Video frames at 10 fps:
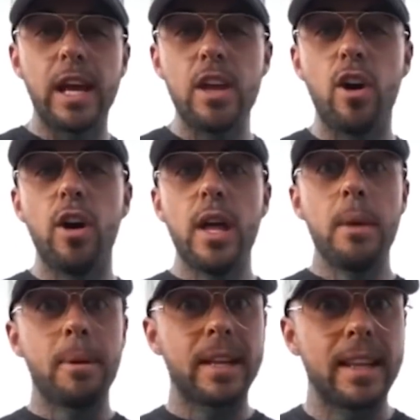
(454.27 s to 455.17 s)
ello y
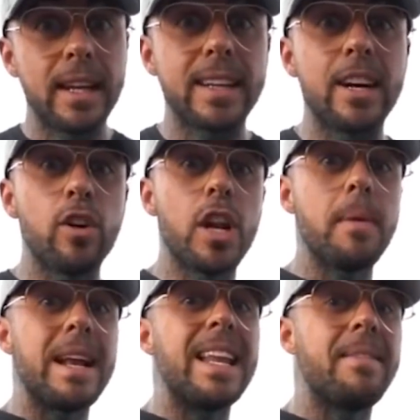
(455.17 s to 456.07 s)
pretender tener un
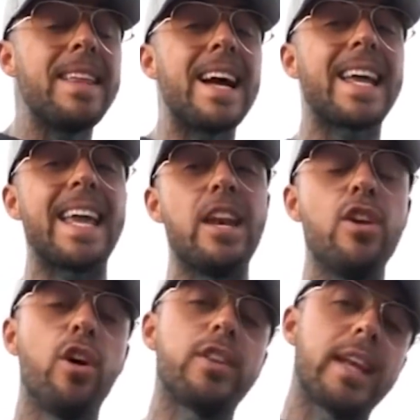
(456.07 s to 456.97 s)
nivel de vida que
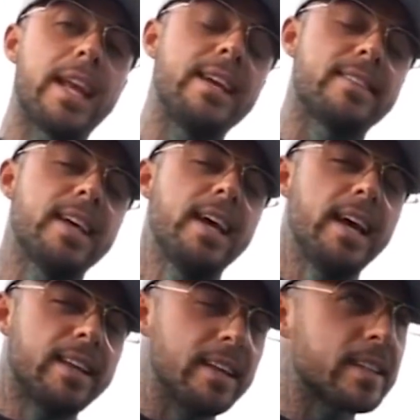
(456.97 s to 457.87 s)
no tenéis.
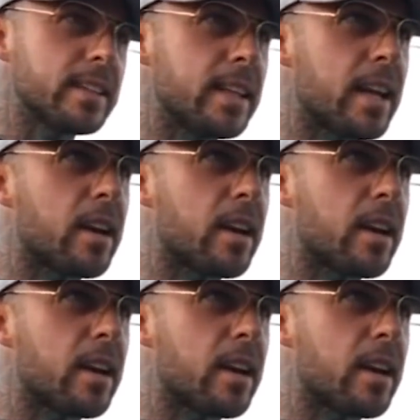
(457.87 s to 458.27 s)
Y tenéis que entender